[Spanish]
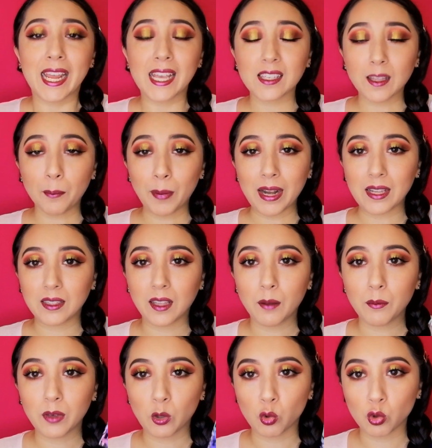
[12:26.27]
esta
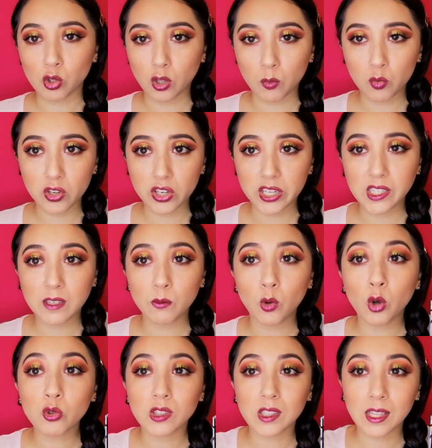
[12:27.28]
paleta me gustó
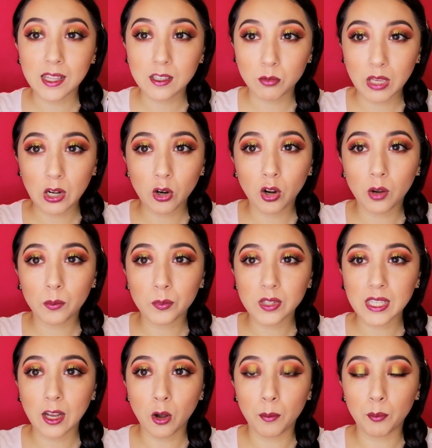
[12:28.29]
muchísimo, ustedes vieron cómo
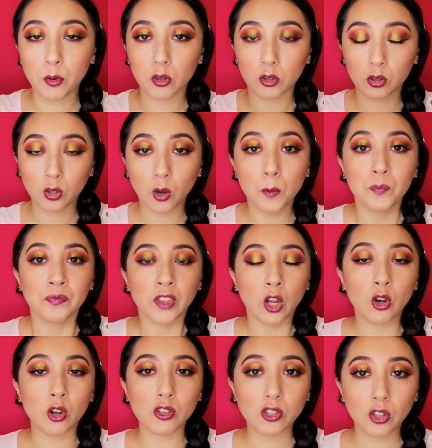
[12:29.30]
se comportó,
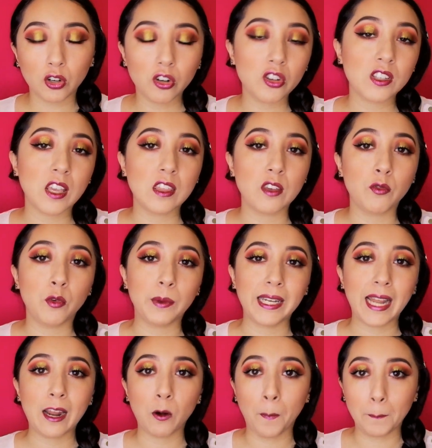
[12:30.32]
los tonos se
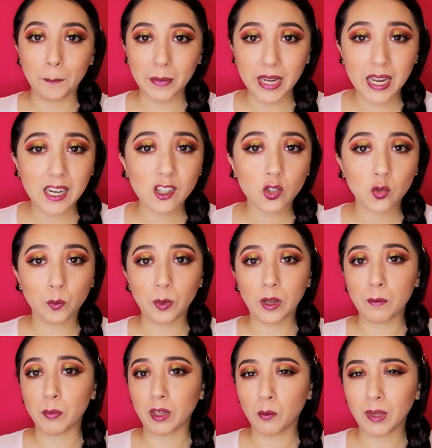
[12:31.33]
difuminaron bien,
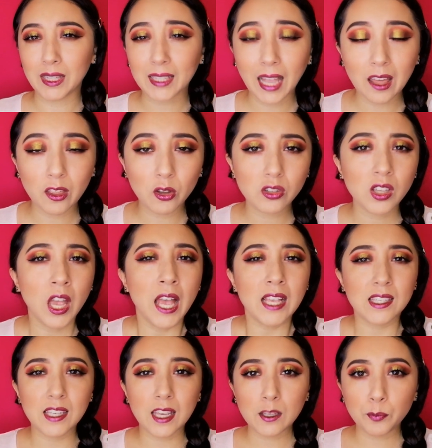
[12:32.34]
súper pigmentados,
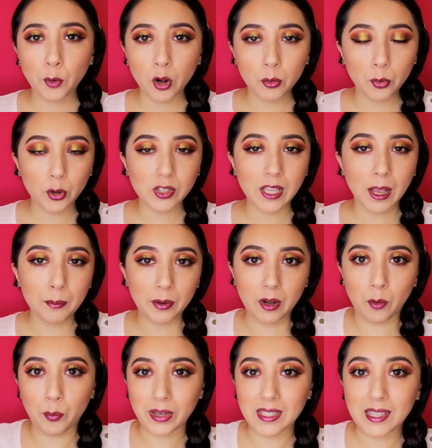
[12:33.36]
si es polvosa
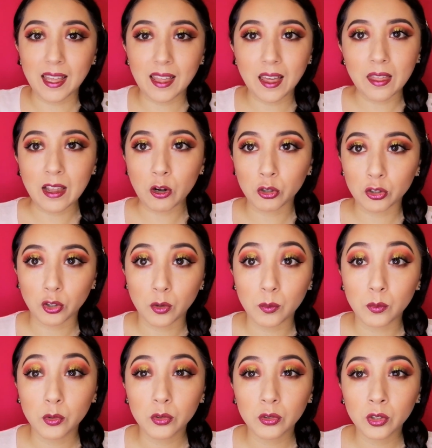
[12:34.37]
pero pues nada del otro
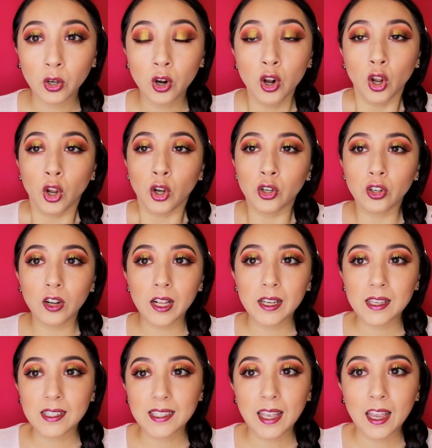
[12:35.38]
mundo, no
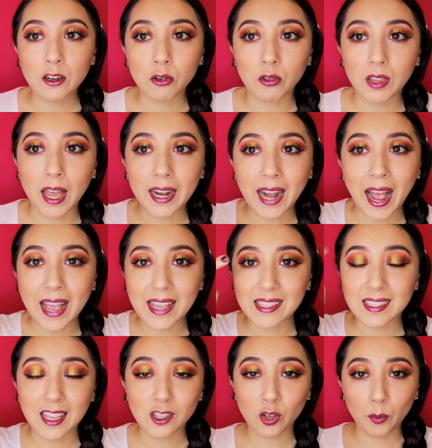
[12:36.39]
le quise ayudar a
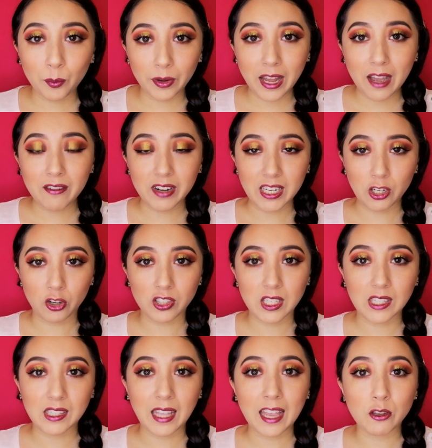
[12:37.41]
esta sombra
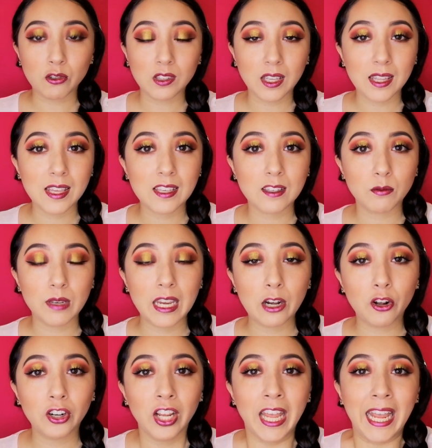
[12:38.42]
brillosita y ustedes
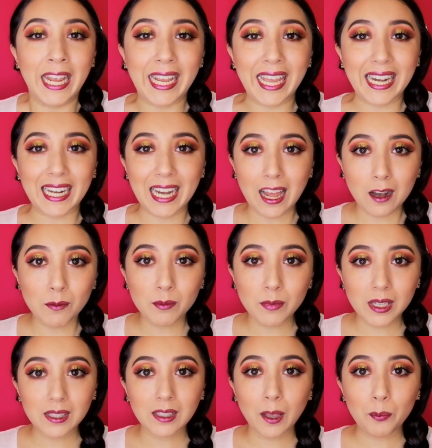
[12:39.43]
vieron que
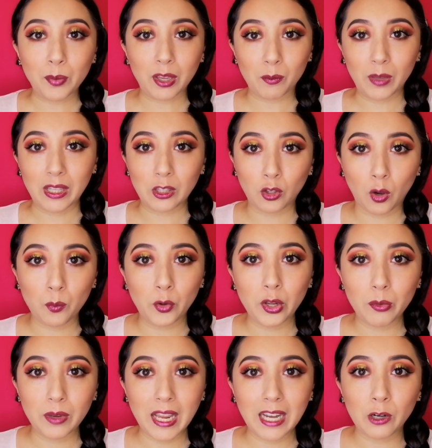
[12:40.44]
realmente pigmentó
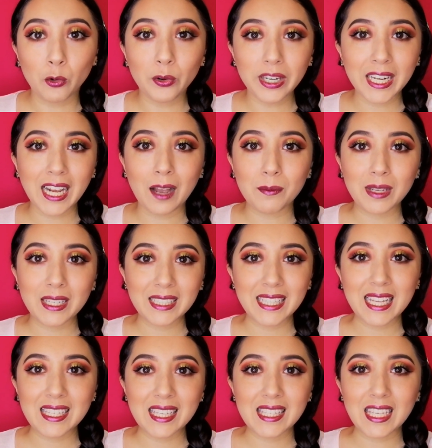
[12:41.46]
muy bien,
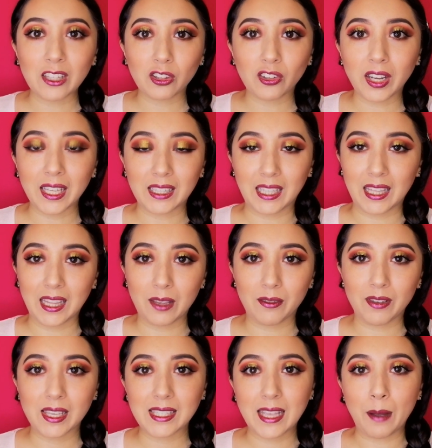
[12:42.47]
únicamente sí siento que te
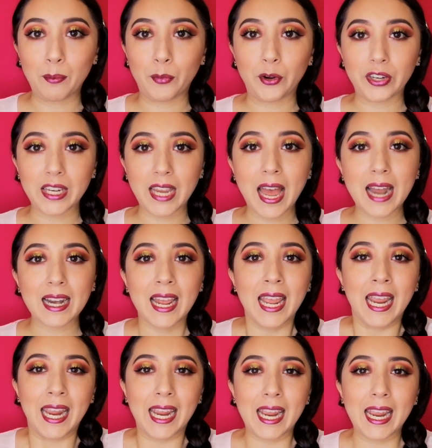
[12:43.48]
debes de apoyar,
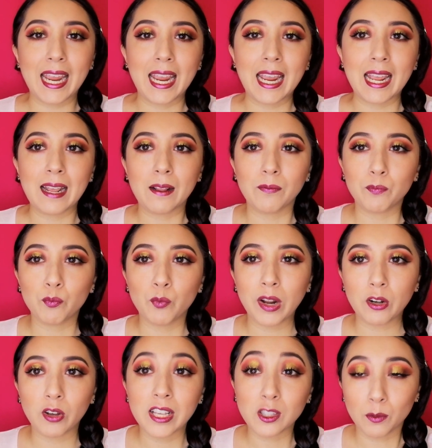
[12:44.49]
eh,
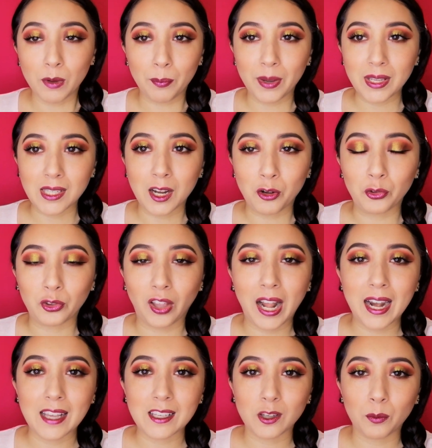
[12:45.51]
bueno esto me pasa con
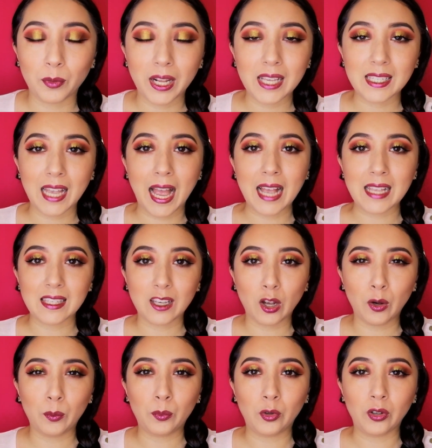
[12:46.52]
todas las sombras así
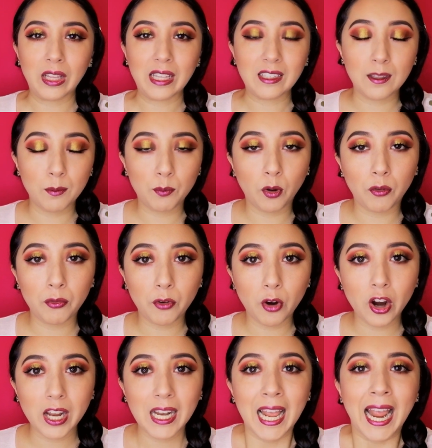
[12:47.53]
como en tipo
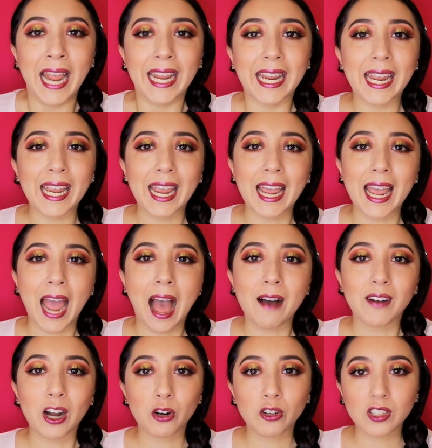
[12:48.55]
foil, que
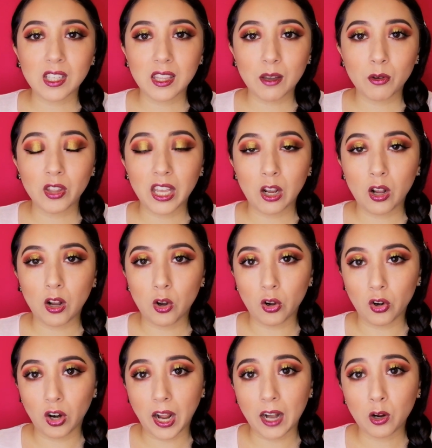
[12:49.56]
abajo si debo de
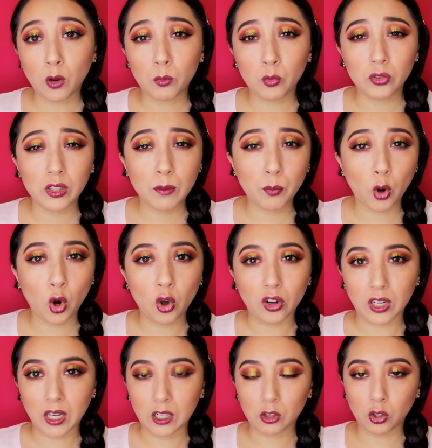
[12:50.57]
colocar como un tipo
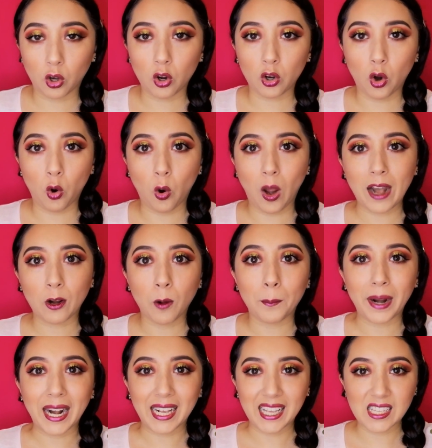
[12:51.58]
corrector o
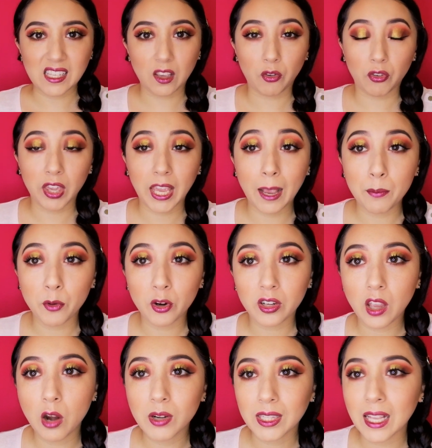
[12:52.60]
algo para que se fije
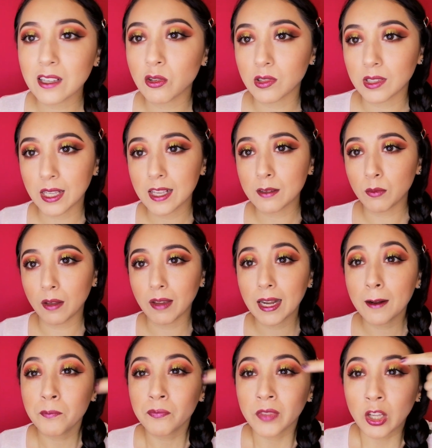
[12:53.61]
porque ahorita si ustedes me
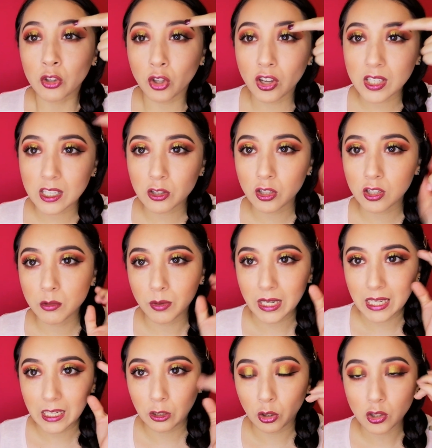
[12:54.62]
ven todos estos
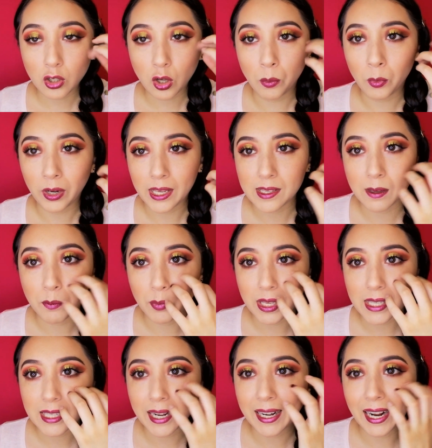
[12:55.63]
brillitos como que se
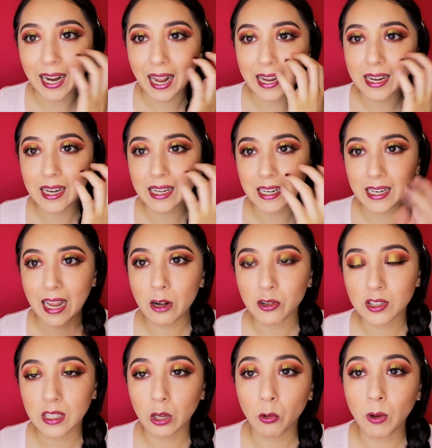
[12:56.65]
empiezan a caer y ya
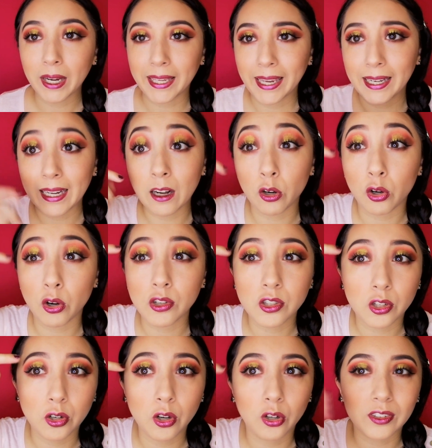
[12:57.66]
los tengo aquí en el
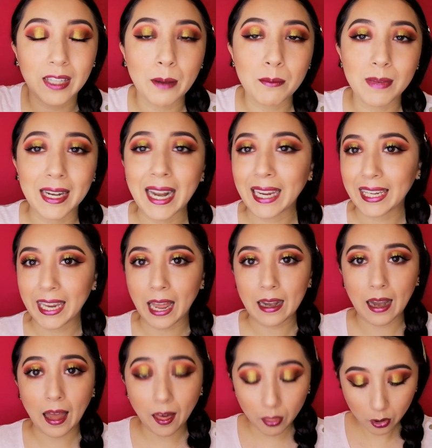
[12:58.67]
rostro o también aquí
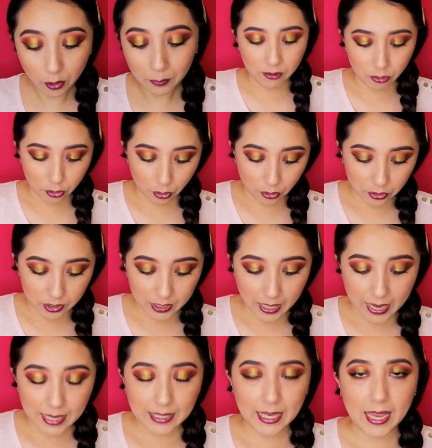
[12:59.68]
al lado.
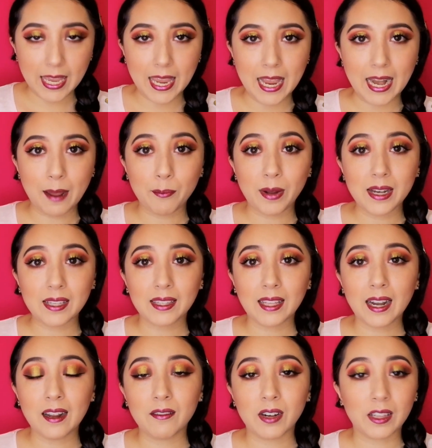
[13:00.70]
Entonces eh, la
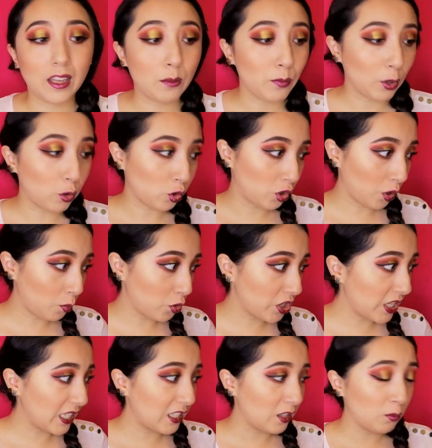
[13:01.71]
paleta la verdad me gustó
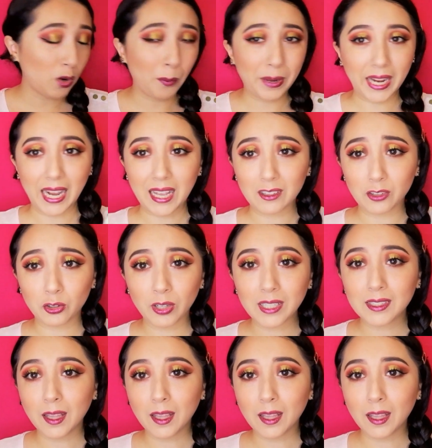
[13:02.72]
muchísimo, me encantó el